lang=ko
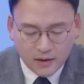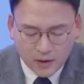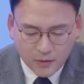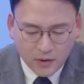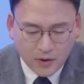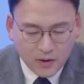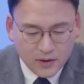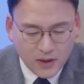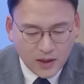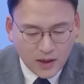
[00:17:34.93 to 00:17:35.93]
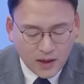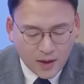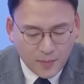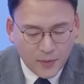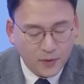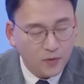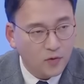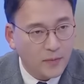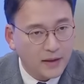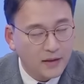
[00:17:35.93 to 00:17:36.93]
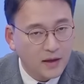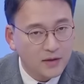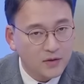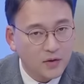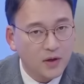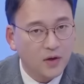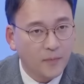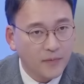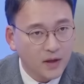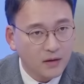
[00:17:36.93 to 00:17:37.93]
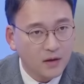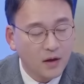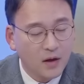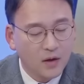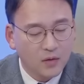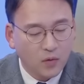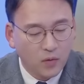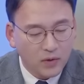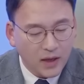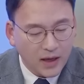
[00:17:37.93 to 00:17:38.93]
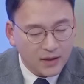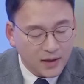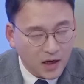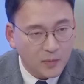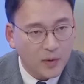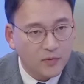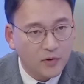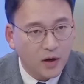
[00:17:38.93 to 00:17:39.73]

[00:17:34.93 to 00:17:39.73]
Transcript: 김건희 여사가 한 번도 만난 적이 없는 동향 사람에